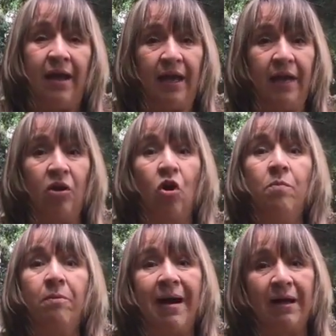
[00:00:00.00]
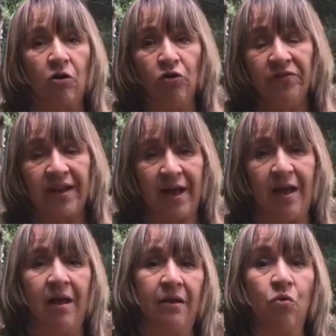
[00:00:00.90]
Eh, como va
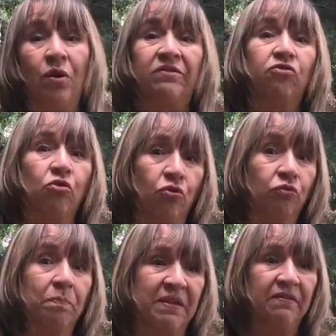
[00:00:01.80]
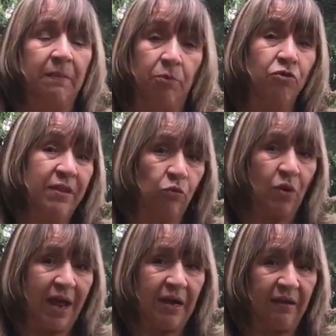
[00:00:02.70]
contra nuestros principios
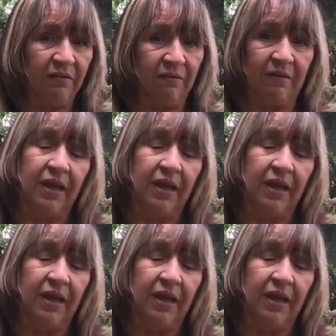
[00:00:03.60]
naturales,